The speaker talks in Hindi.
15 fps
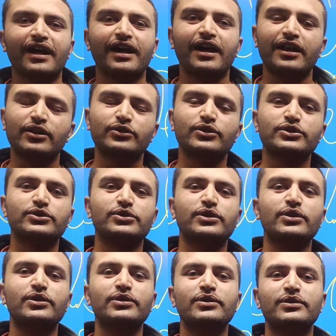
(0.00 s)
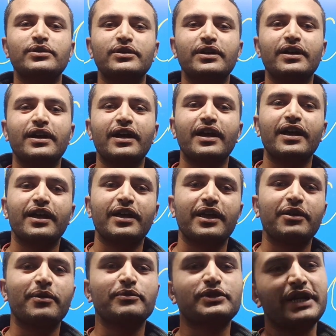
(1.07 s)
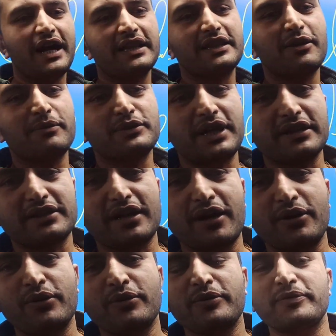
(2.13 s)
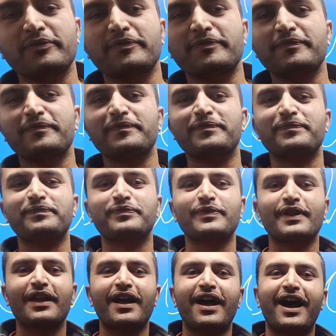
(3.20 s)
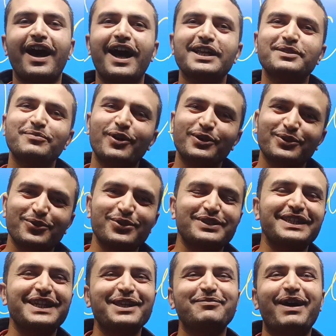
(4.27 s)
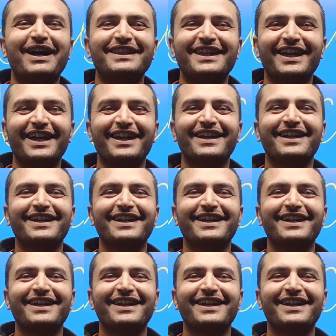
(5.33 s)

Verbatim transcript: हेलो दोस्तों एवं छात्र एवं छात्राओं आज बहुत खुशी की बात है